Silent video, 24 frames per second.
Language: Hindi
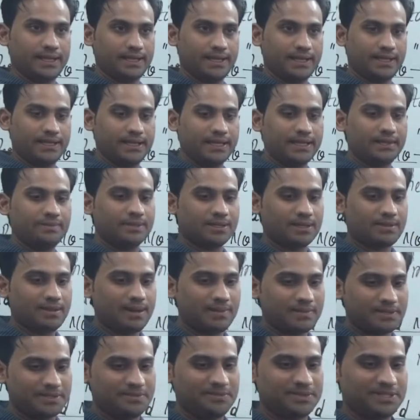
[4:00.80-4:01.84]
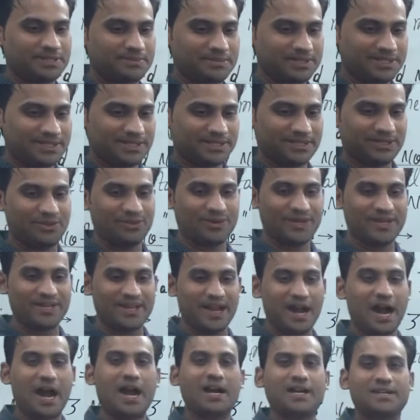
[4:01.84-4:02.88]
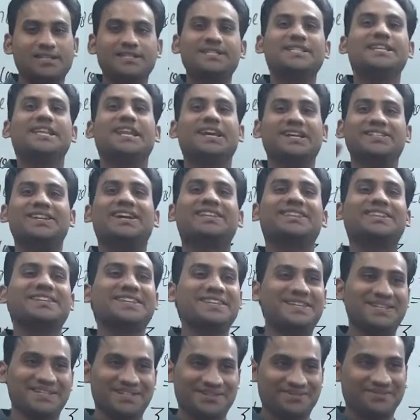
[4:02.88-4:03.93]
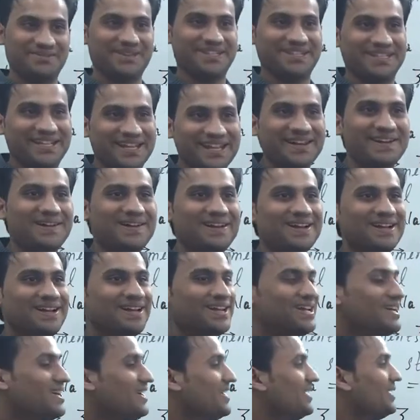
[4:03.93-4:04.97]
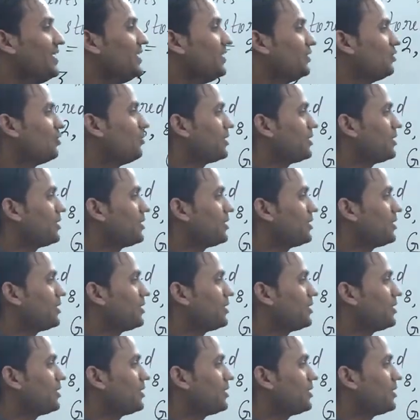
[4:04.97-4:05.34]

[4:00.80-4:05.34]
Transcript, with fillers: है इग्निट मतलब आप इसमें समझ सकते हो कि आग सी लग जाती है इसमें ठीक है ना तो